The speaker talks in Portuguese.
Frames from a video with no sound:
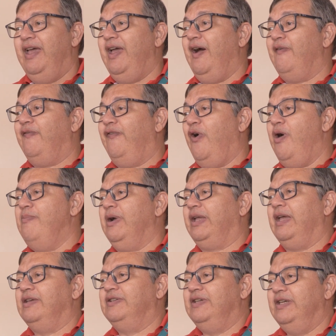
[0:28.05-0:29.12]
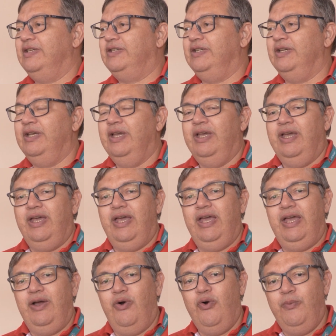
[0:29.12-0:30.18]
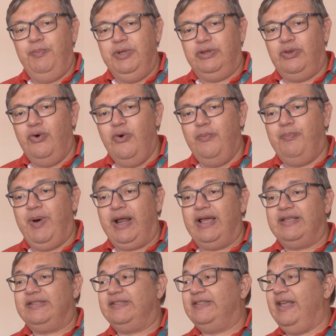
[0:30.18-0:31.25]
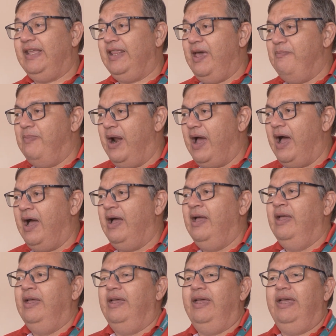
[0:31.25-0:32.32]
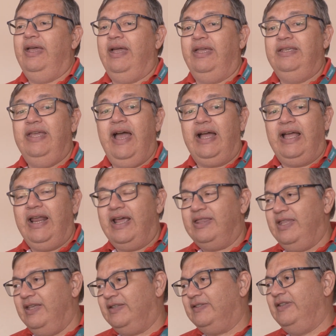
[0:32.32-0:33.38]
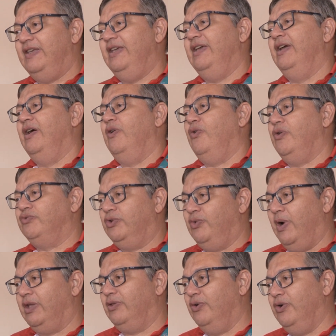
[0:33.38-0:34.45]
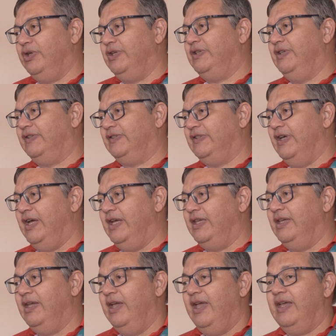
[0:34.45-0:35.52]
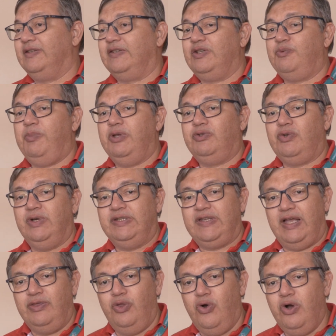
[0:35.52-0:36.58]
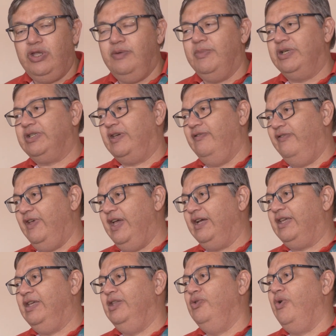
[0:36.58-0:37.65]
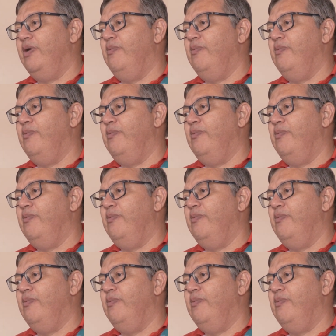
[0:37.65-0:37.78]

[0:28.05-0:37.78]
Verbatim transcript: É a forma que a gente é, optou para celebrar é, e agradecer aos doadores de sangue, essas pessoas anônimas que vêm aqui no